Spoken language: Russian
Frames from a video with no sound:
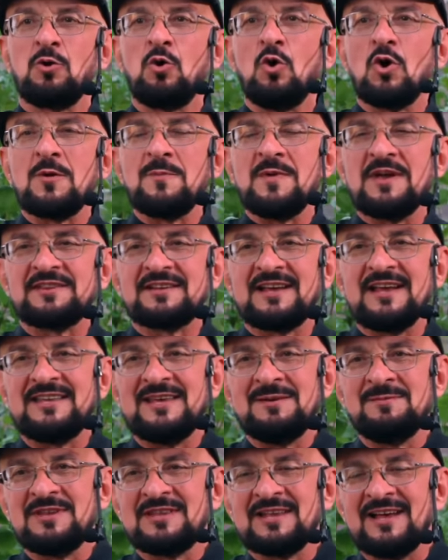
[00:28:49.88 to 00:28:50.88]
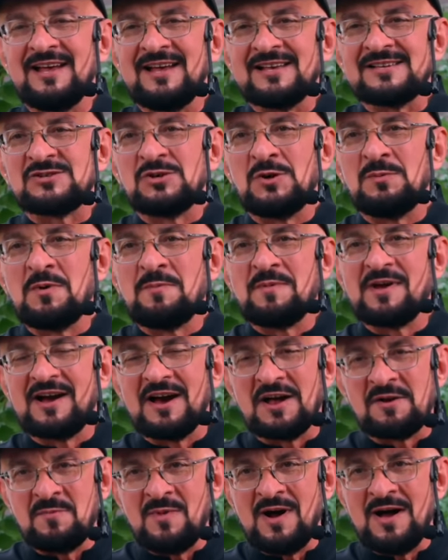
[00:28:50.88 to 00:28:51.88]
кормят какими-то особыми
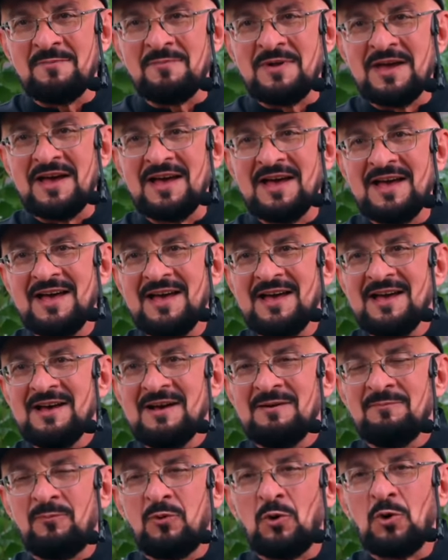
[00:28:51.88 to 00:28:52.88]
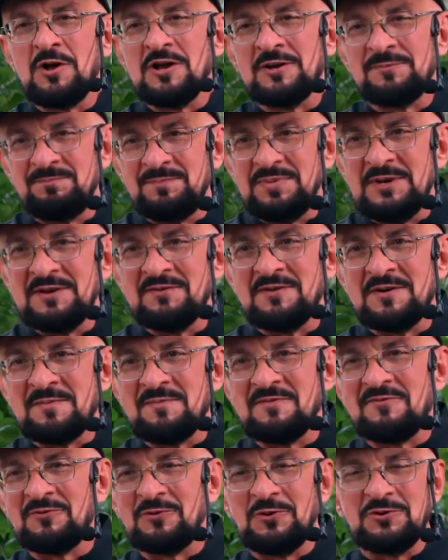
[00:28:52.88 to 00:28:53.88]
кормами, поят
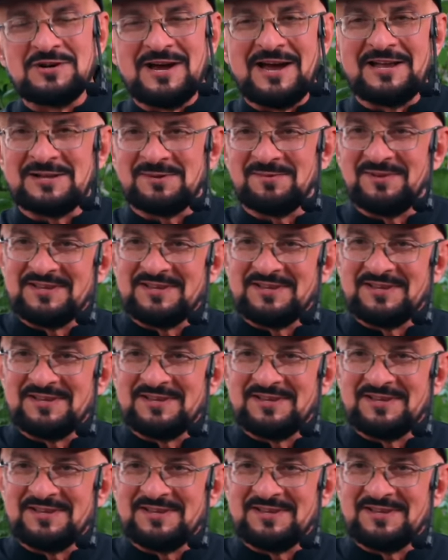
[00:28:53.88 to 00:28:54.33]
пивом, включают